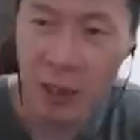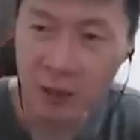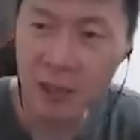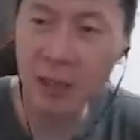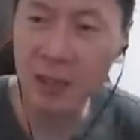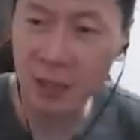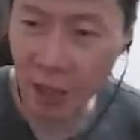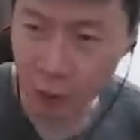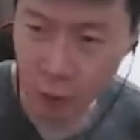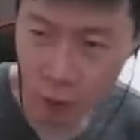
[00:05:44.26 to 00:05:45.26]
要借着
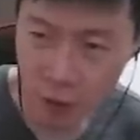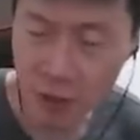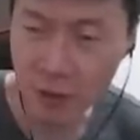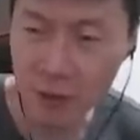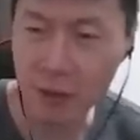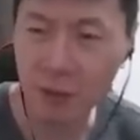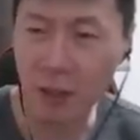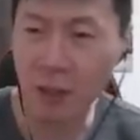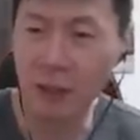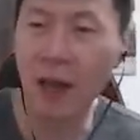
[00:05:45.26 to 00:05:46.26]
他的权势
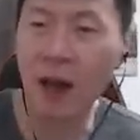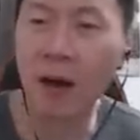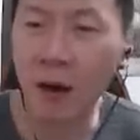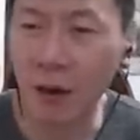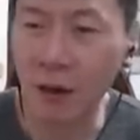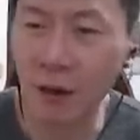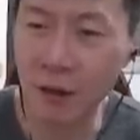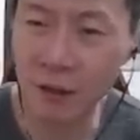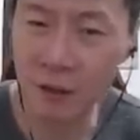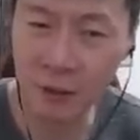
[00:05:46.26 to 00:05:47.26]
得到
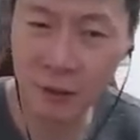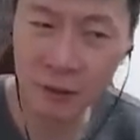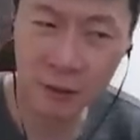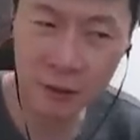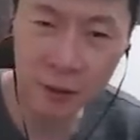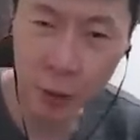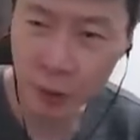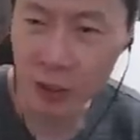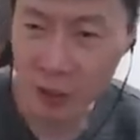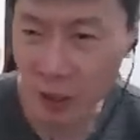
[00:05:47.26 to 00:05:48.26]
肉
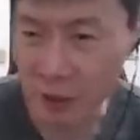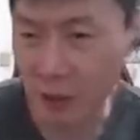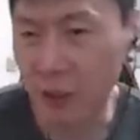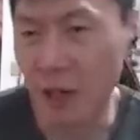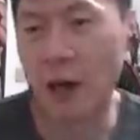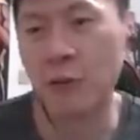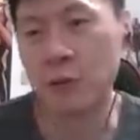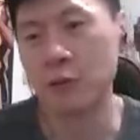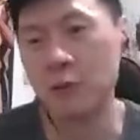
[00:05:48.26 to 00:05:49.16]
体上的一个好处，